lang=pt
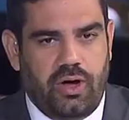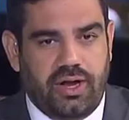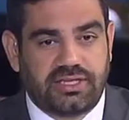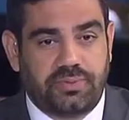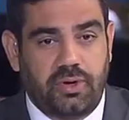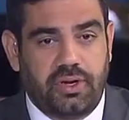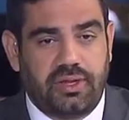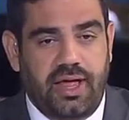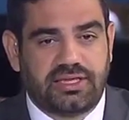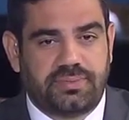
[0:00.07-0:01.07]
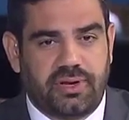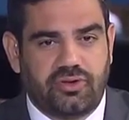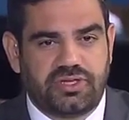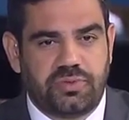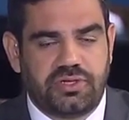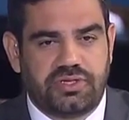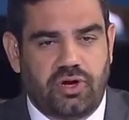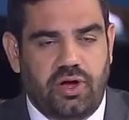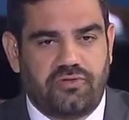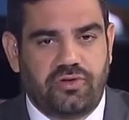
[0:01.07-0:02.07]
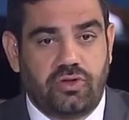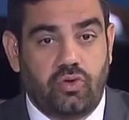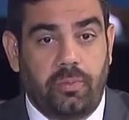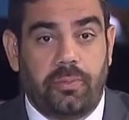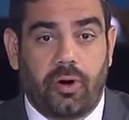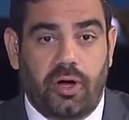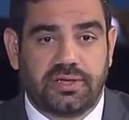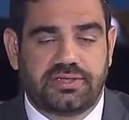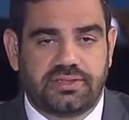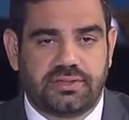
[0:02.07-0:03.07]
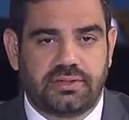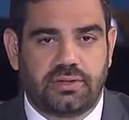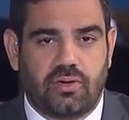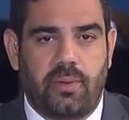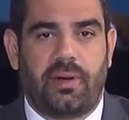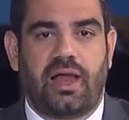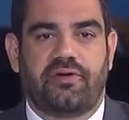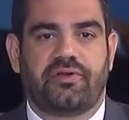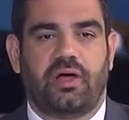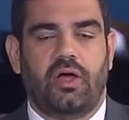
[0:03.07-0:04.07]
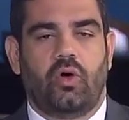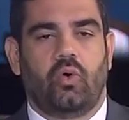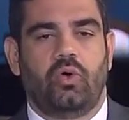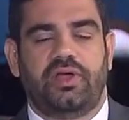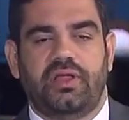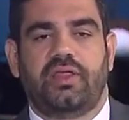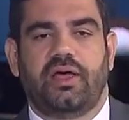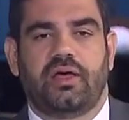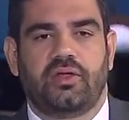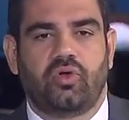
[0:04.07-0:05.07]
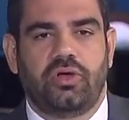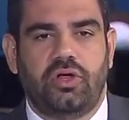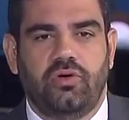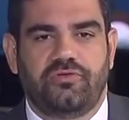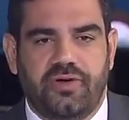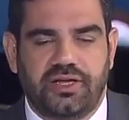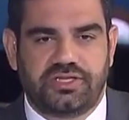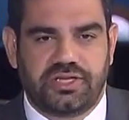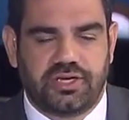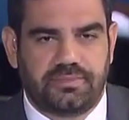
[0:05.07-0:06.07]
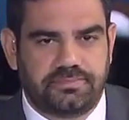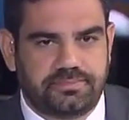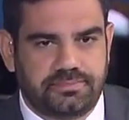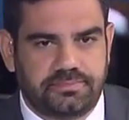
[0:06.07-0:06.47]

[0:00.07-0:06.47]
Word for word: Agora as prioridades para 2019 do PROS. Com a palavra, o líder Toninho Vantia.